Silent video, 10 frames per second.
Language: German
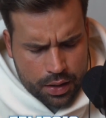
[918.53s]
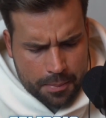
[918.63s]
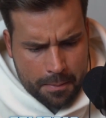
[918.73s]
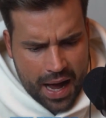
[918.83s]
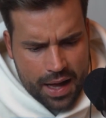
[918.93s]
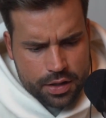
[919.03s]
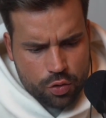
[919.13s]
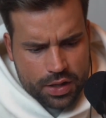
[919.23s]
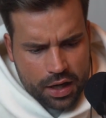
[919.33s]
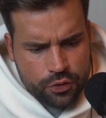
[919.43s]

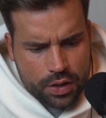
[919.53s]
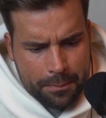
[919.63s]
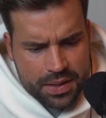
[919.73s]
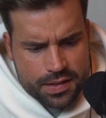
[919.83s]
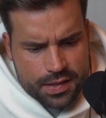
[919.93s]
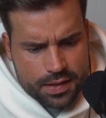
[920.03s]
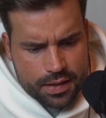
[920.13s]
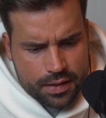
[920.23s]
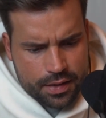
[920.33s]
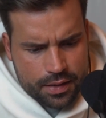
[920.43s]
Mario, dank von der Bits.
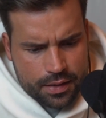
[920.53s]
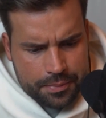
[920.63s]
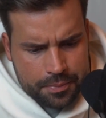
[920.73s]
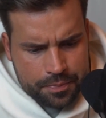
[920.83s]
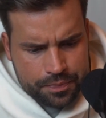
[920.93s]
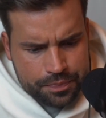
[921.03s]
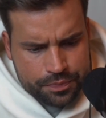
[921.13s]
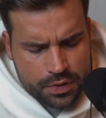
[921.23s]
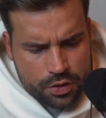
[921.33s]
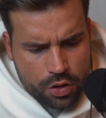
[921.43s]

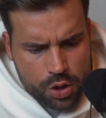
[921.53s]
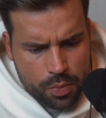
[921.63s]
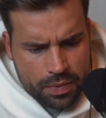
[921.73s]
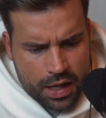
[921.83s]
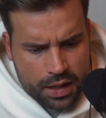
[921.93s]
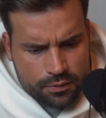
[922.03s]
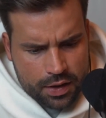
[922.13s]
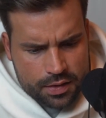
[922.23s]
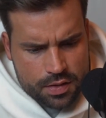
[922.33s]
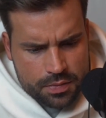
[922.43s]
Ähm, die Deutsche Bahn
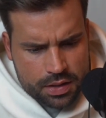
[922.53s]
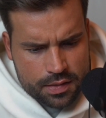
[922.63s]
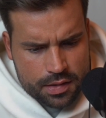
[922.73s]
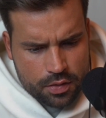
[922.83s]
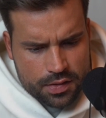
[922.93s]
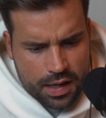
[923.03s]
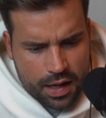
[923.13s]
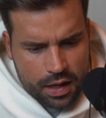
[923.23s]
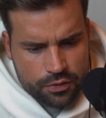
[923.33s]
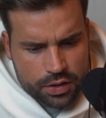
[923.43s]
war zumindest laut
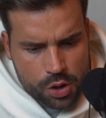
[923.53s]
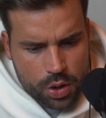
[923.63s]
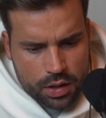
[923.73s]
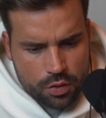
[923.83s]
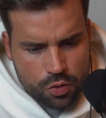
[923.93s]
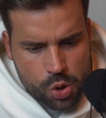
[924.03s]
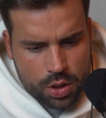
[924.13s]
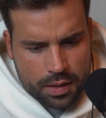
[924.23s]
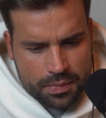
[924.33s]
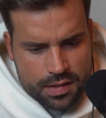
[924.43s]
Sarah von der
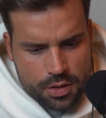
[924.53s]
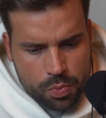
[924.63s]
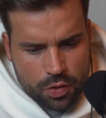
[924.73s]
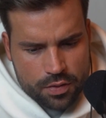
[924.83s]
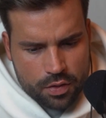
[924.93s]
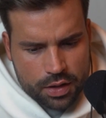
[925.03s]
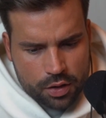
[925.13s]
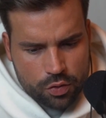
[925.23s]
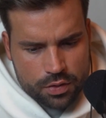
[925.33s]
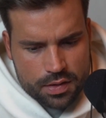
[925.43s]
Strickloge der beste Sponsor. Der
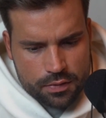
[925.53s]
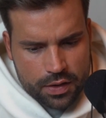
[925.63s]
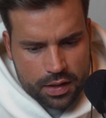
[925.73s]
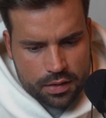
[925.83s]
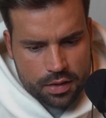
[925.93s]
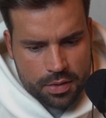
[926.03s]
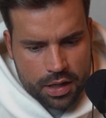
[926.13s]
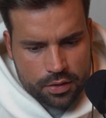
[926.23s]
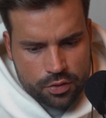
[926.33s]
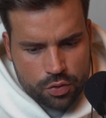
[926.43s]
Grund, sie fährt
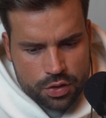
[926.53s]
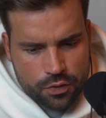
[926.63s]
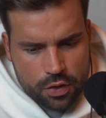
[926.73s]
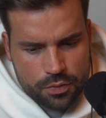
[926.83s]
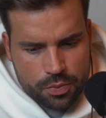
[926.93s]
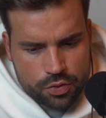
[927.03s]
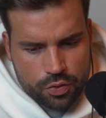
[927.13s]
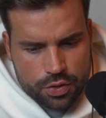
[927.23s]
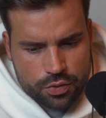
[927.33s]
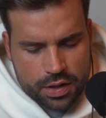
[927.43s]
immer durch Wolfsburg
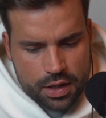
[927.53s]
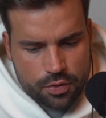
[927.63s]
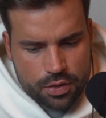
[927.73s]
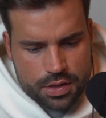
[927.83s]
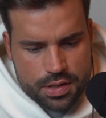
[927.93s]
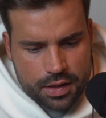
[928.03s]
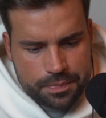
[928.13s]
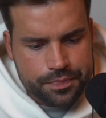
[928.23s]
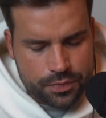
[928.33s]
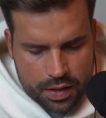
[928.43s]
durch und hält dort nicht
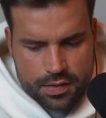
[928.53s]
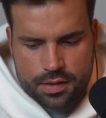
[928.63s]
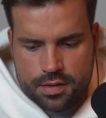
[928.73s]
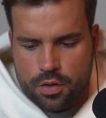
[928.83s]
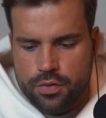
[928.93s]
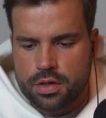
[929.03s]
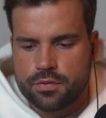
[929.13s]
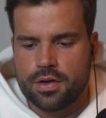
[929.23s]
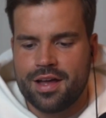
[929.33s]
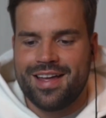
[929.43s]
an. Das ist auf
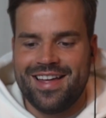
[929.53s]
jeden Fall.